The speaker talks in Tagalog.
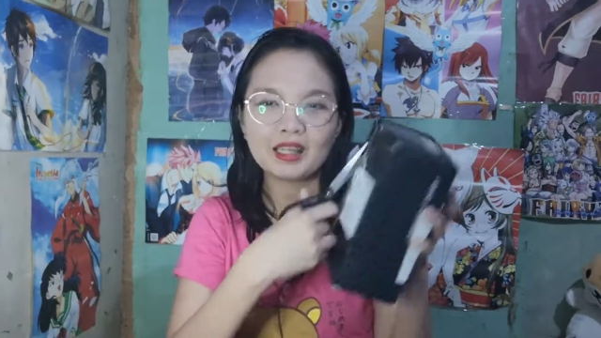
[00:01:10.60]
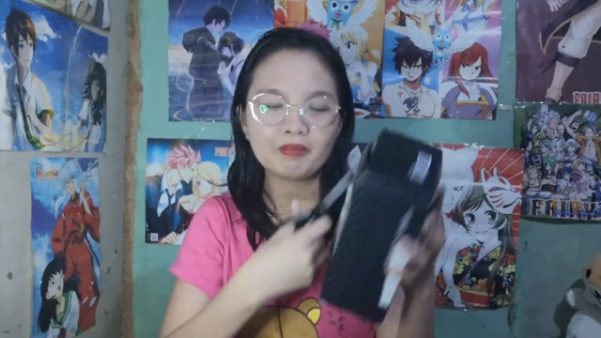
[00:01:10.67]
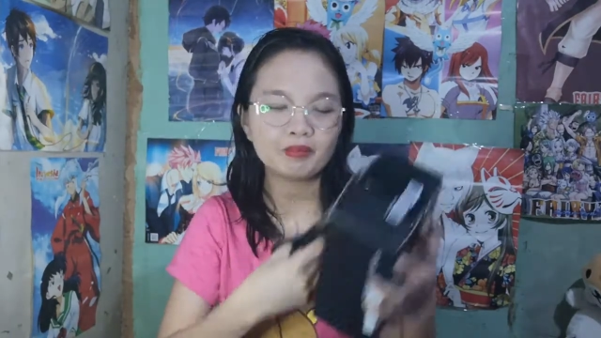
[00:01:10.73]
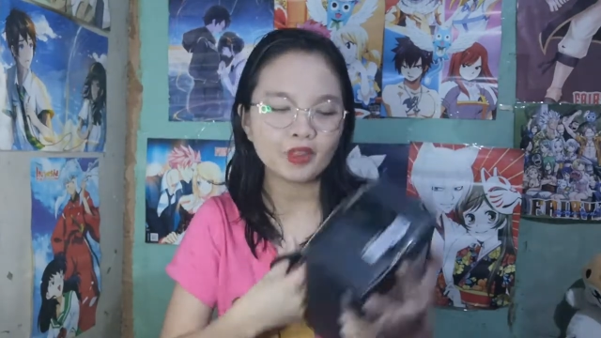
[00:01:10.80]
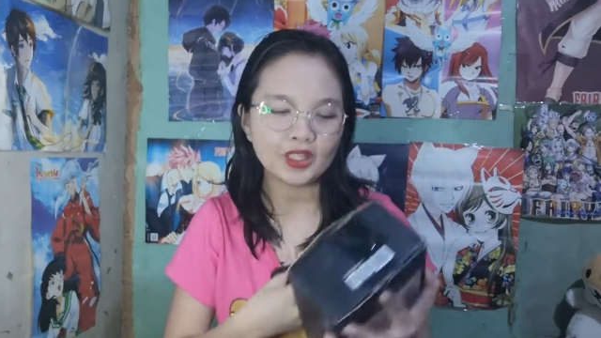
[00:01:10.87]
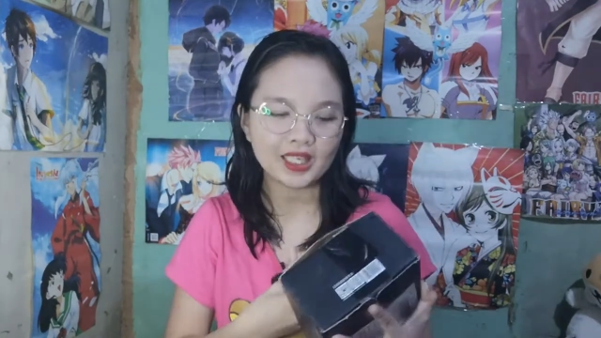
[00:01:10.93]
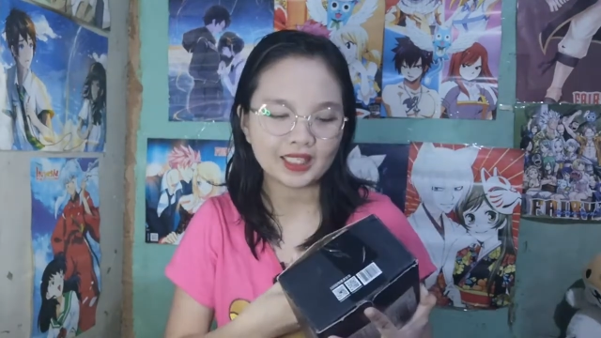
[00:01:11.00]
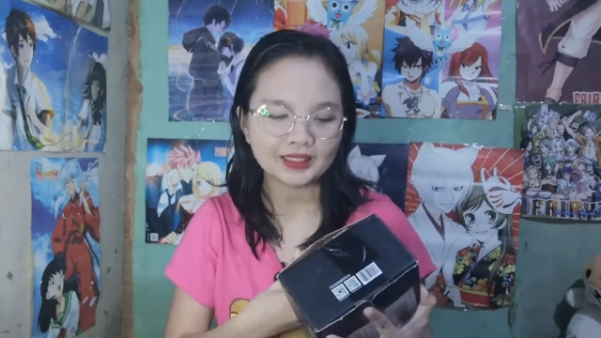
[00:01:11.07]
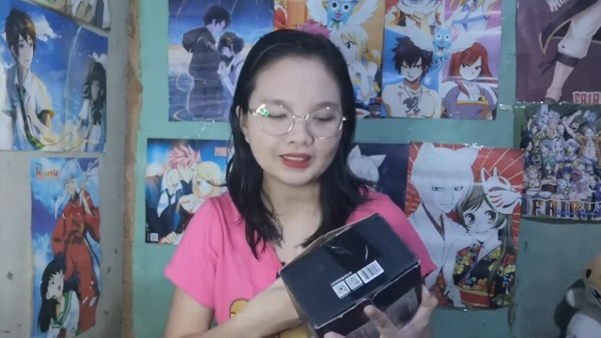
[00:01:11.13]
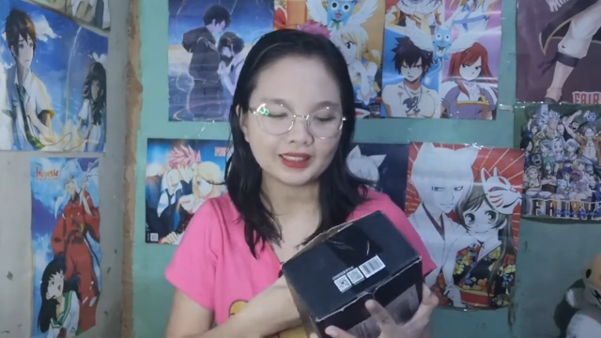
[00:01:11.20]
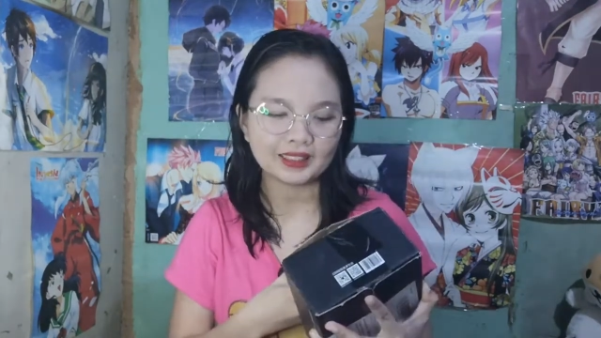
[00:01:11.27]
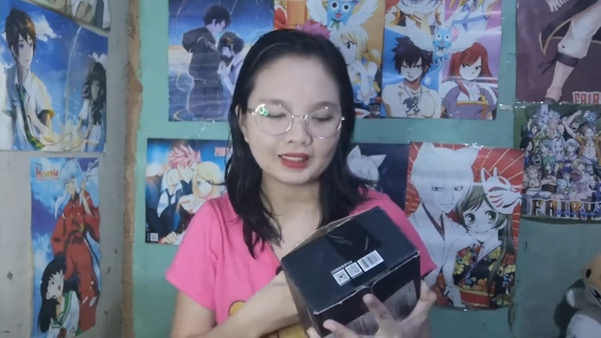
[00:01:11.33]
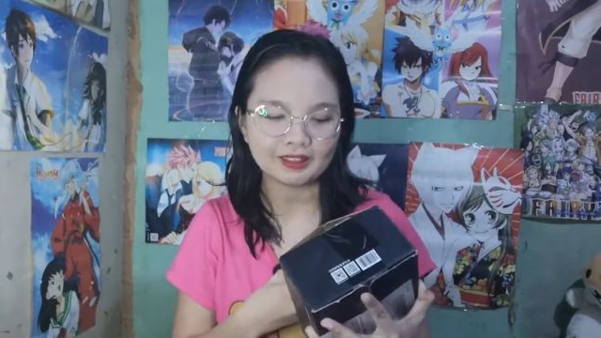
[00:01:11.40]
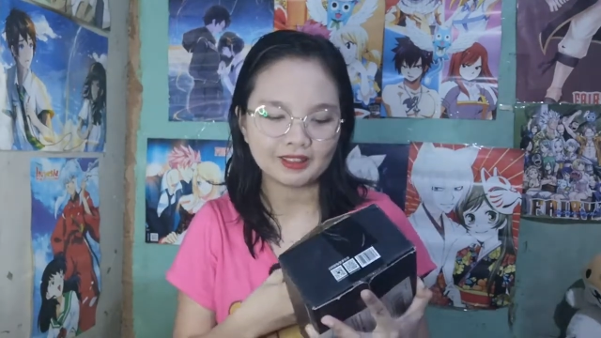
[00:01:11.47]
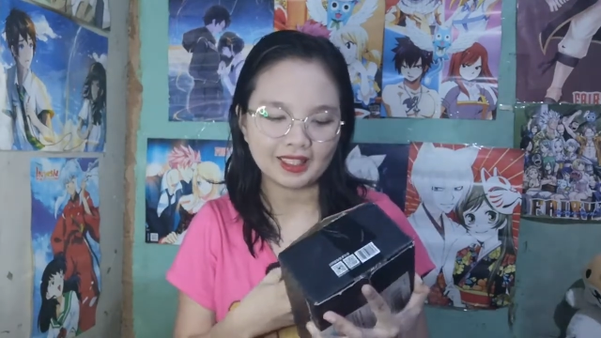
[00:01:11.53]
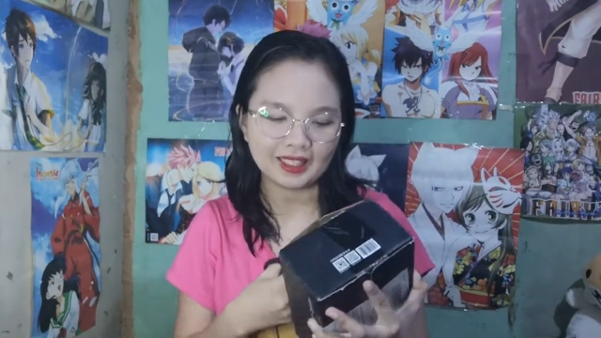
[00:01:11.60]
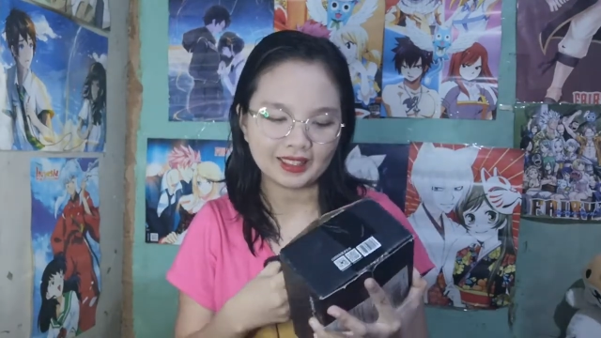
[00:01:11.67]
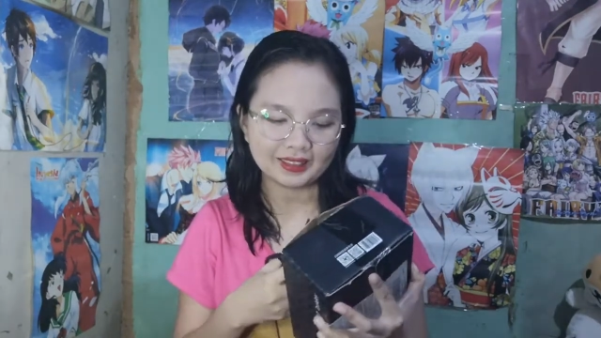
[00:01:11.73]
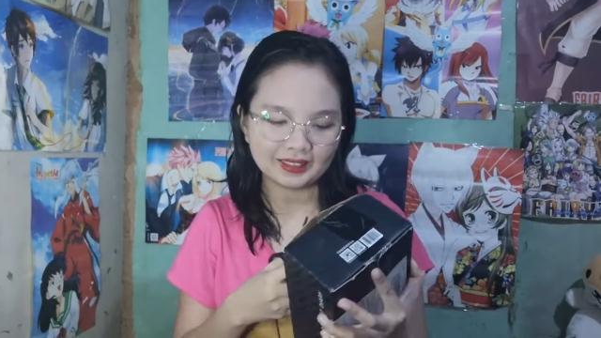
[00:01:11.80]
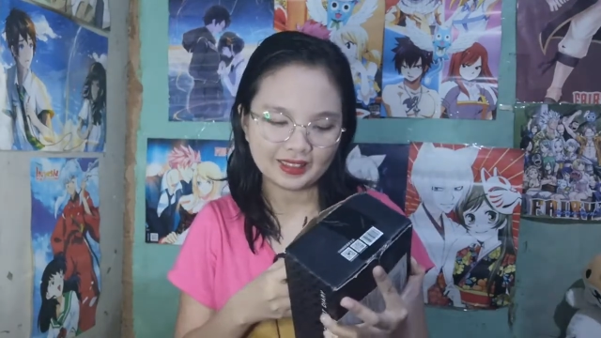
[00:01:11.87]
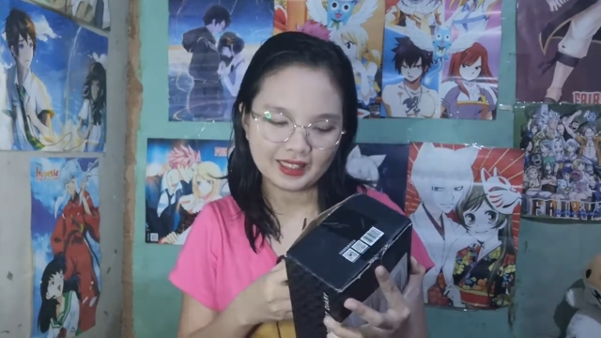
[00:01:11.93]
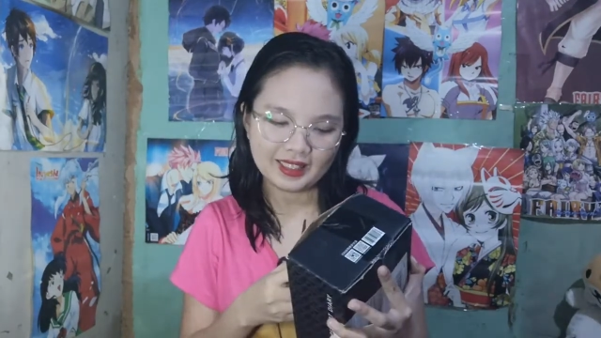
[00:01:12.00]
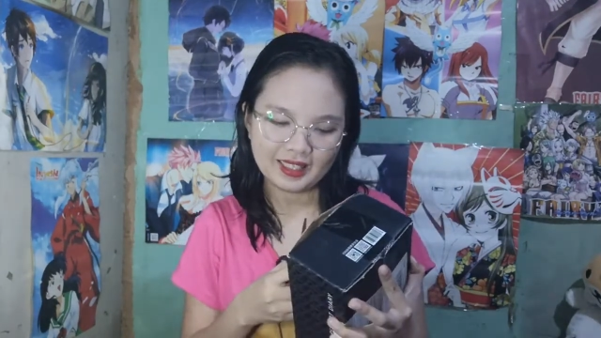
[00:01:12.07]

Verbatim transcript: Tinape ko lang siya ulit.